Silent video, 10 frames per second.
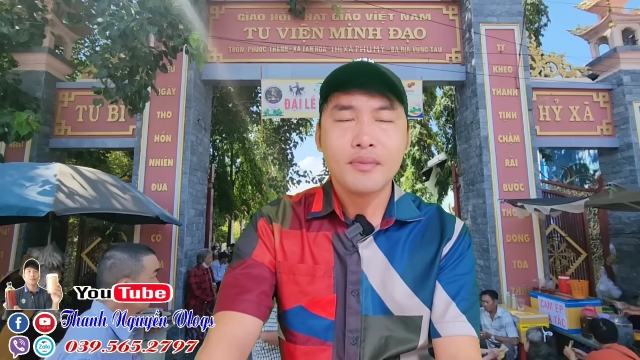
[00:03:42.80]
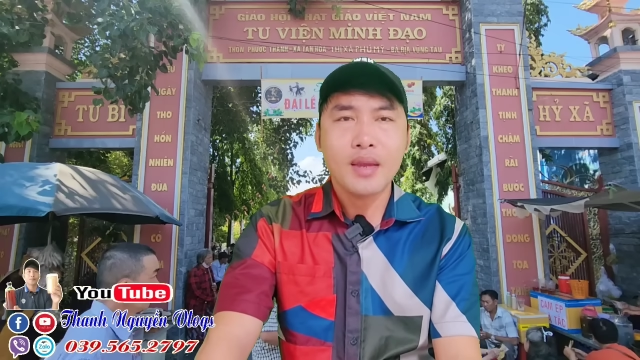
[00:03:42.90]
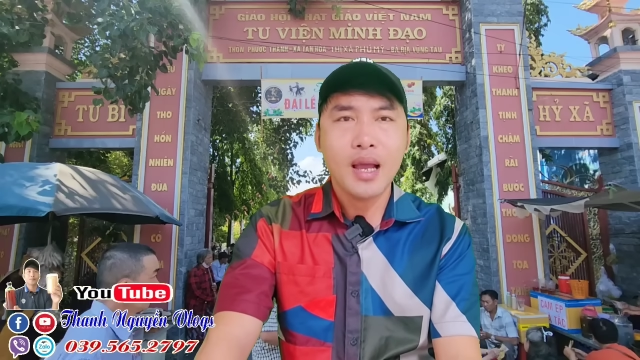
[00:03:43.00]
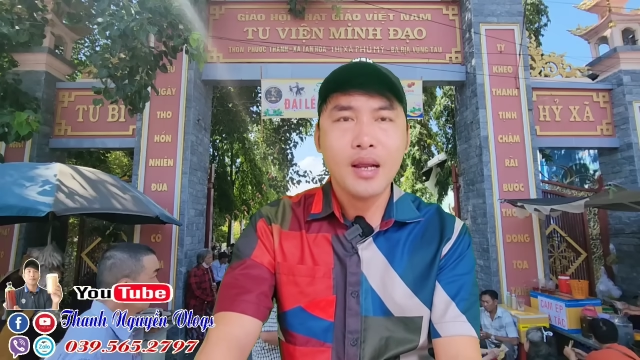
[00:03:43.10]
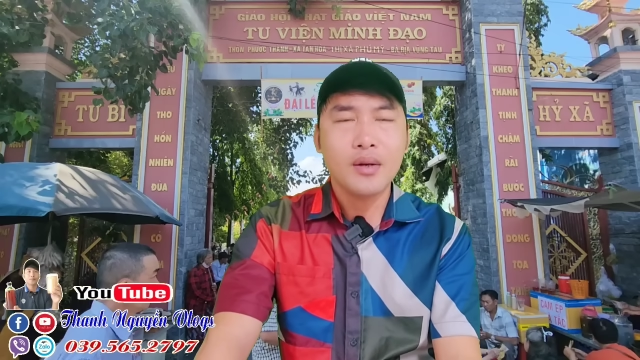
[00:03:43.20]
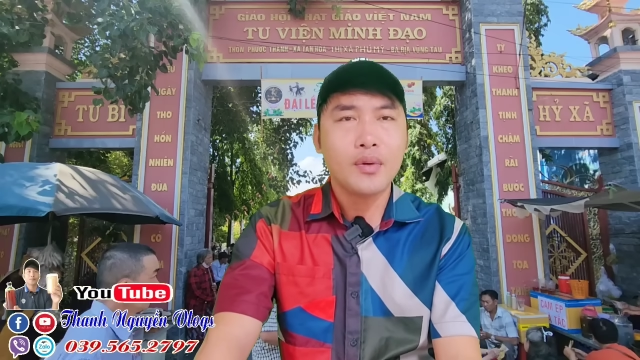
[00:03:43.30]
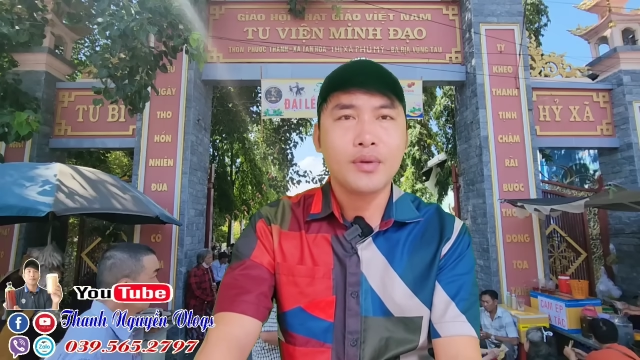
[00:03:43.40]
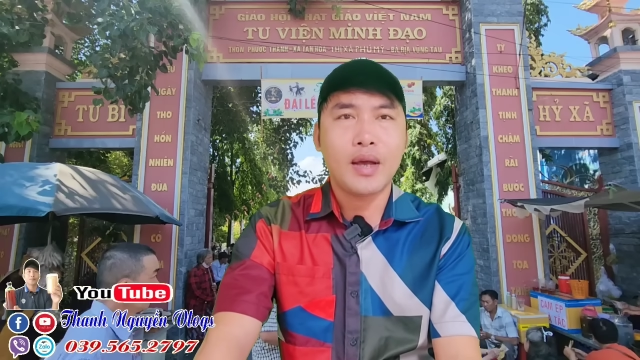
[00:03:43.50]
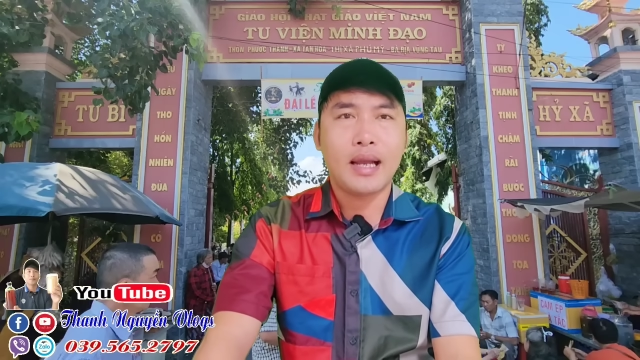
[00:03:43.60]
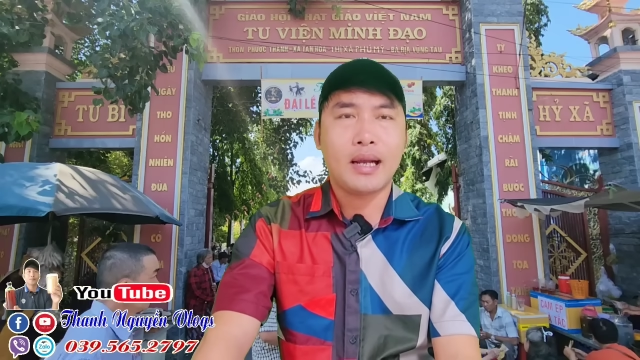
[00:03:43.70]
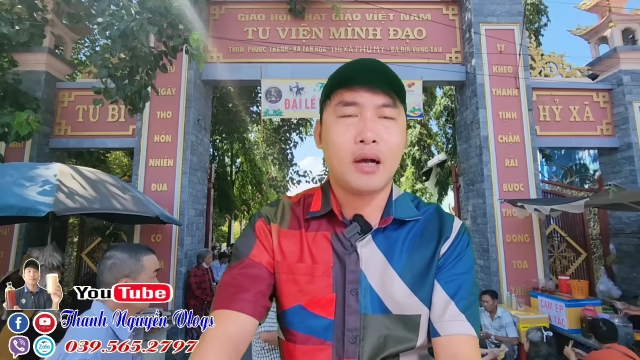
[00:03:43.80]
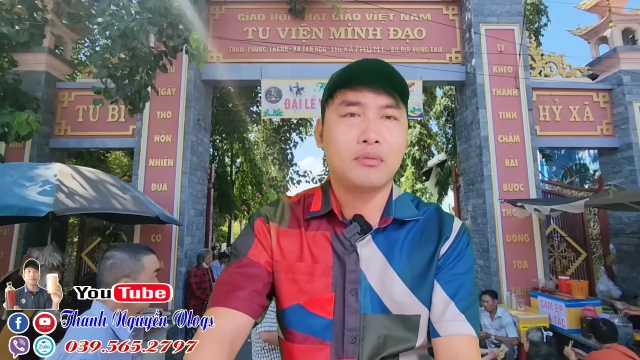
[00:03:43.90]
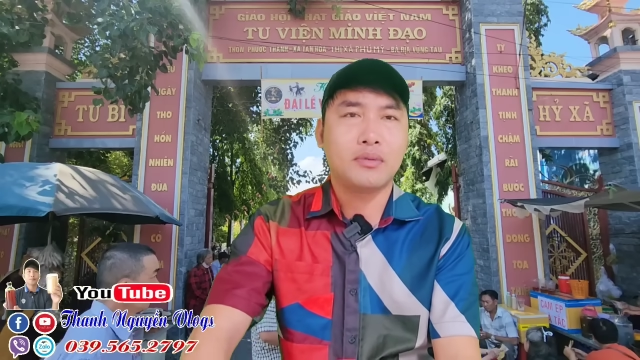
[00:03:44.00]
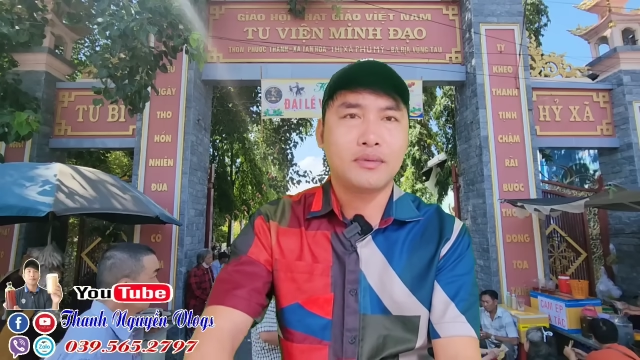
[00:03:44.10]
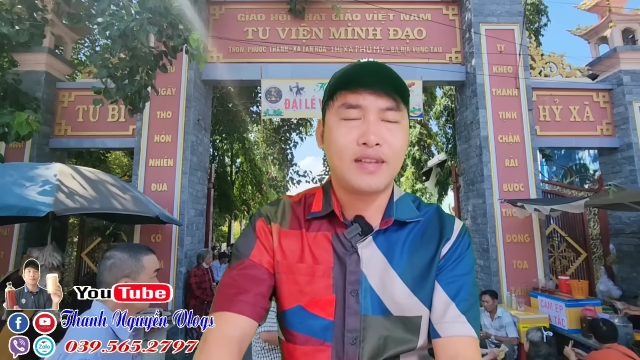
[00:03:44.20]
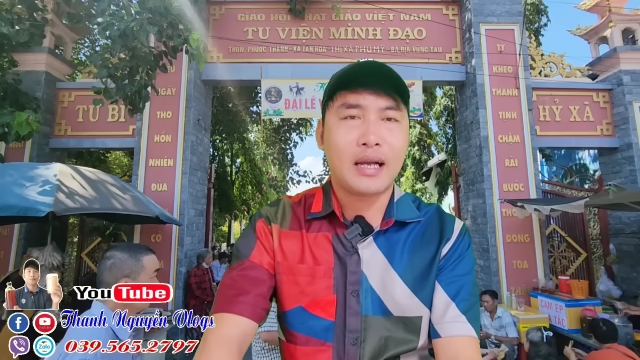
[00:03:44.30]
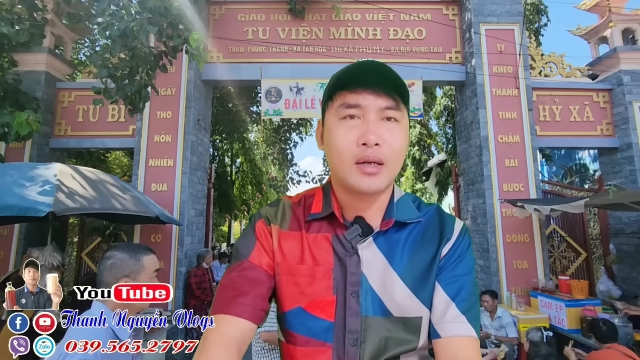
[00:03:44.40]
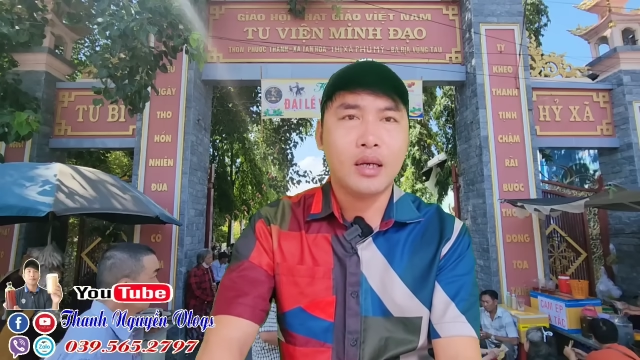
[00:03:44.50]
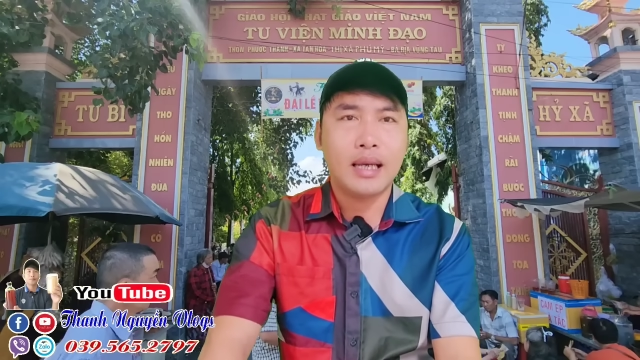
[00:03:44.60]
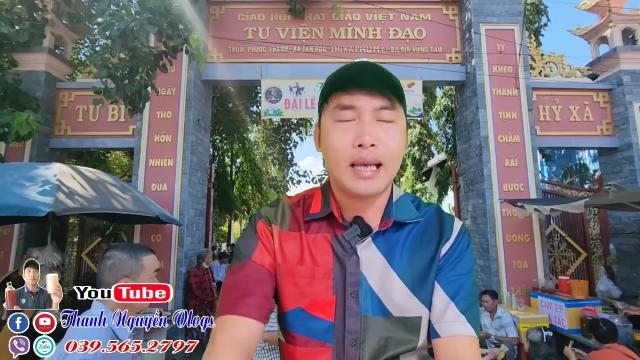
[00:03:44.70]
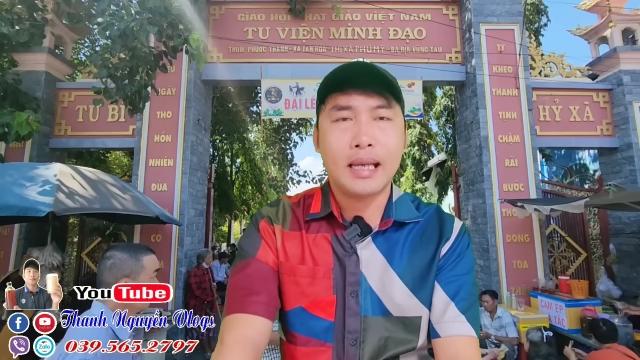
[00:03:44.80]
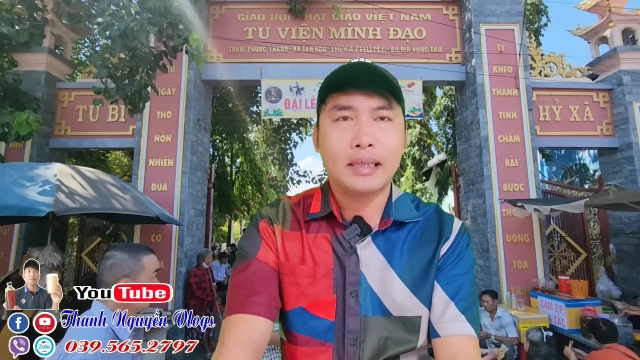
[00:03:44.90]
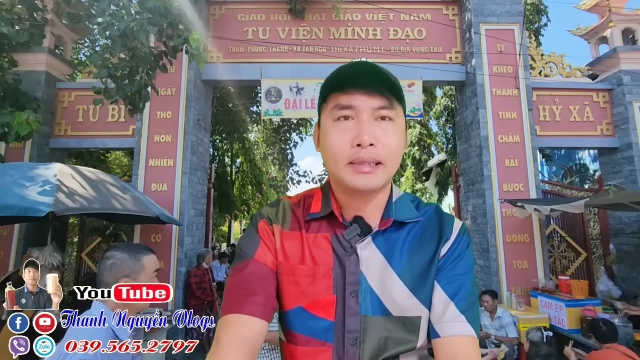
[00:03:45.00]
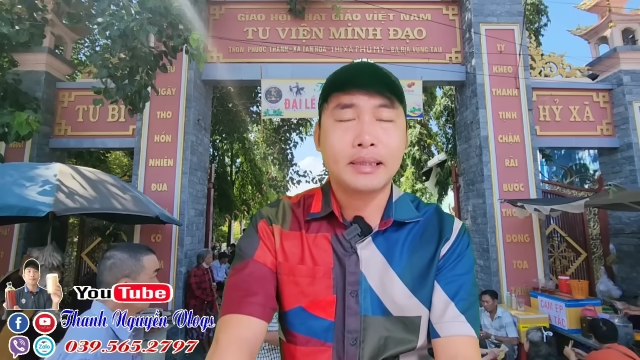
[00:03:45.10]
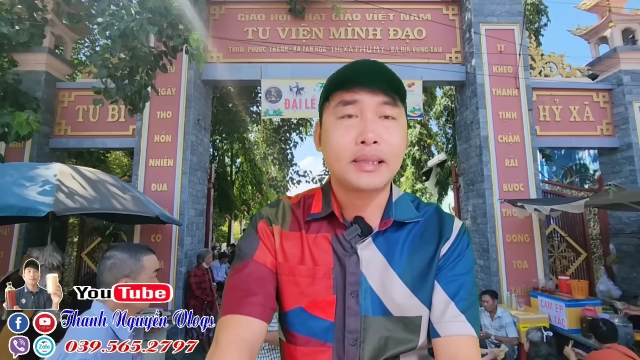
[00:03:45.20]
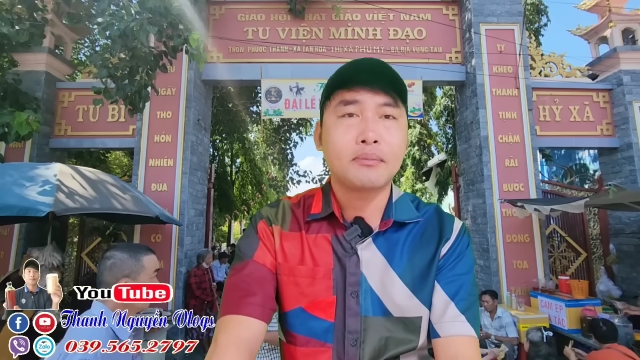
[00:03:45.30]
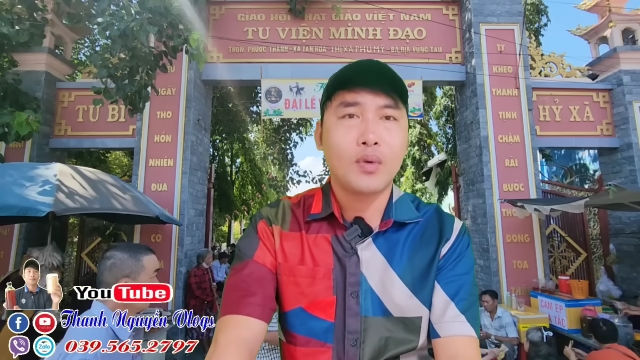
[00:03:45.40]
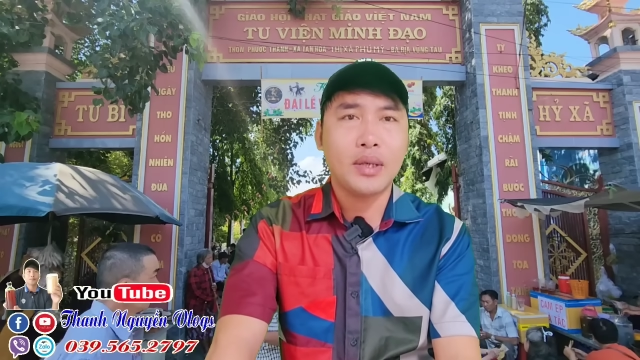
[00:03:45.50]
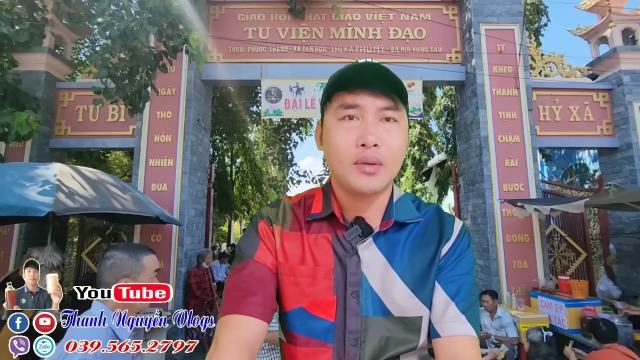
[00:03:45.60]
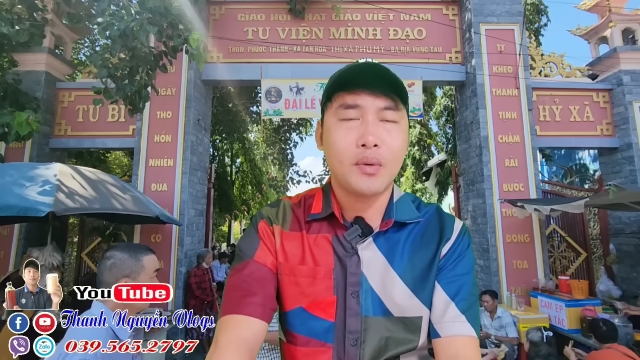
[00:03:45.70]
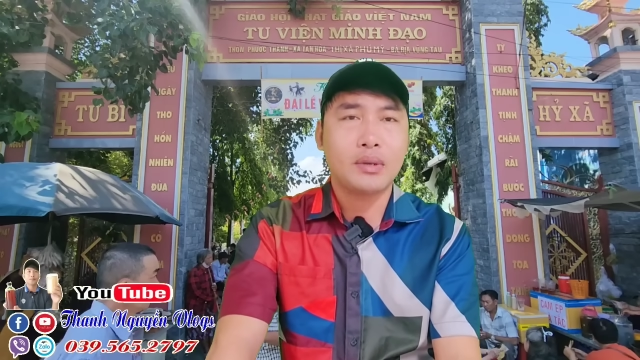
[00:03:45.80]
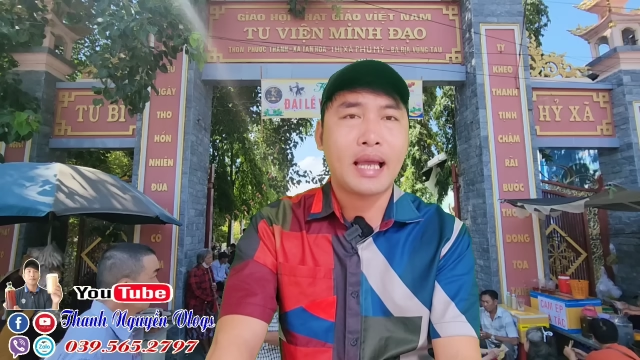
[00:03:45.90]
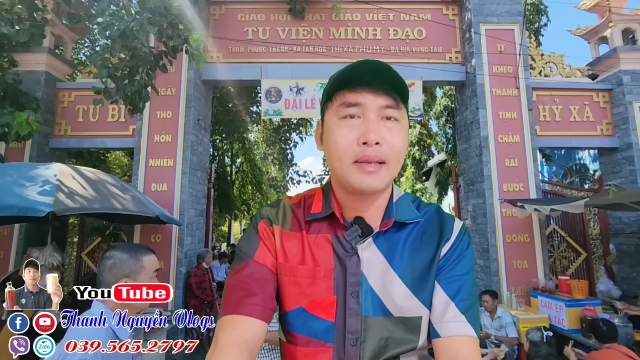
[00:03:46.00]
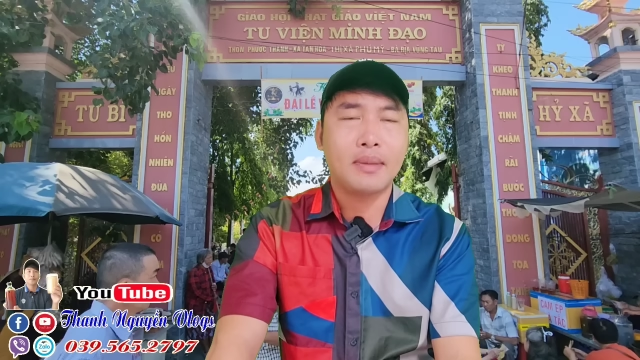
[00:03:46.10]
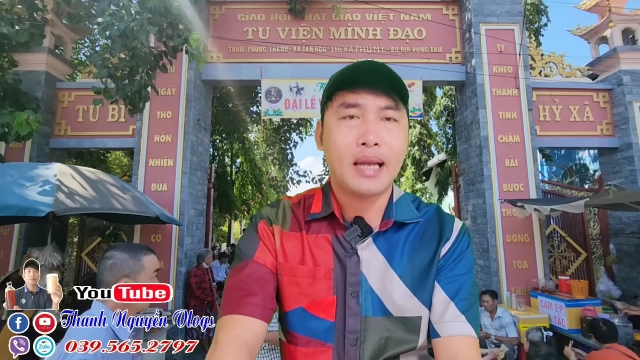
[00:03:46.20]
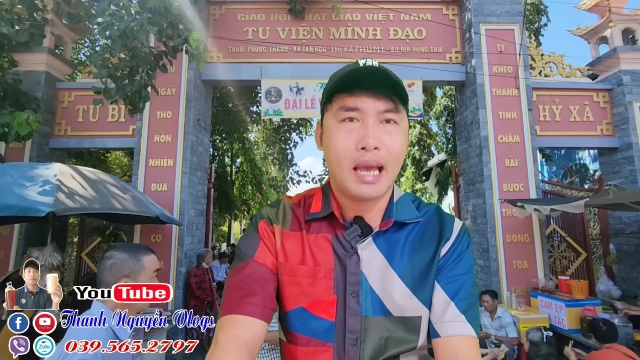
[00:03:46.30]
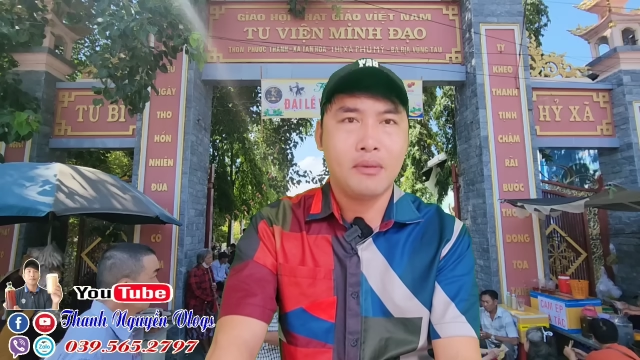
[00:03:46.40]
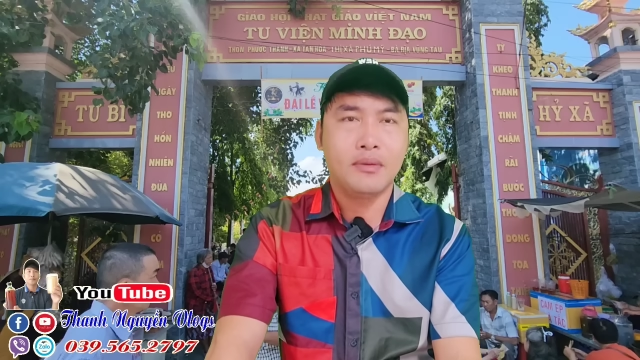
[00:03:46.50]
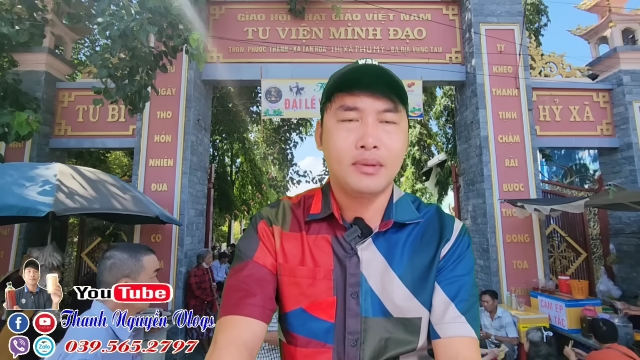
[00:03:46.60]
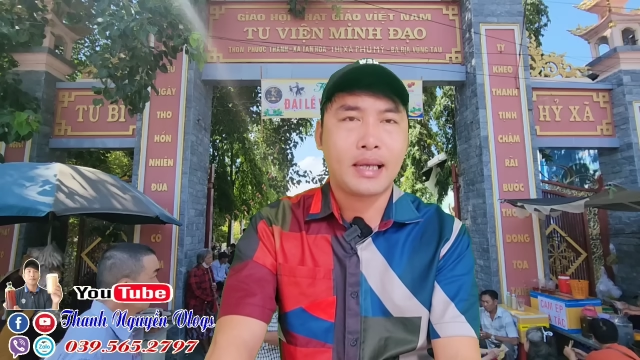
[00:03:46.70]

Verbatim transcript: à, nuôi cho ăn học và cái đó là cái tâm quyết của thầy Minh Đạo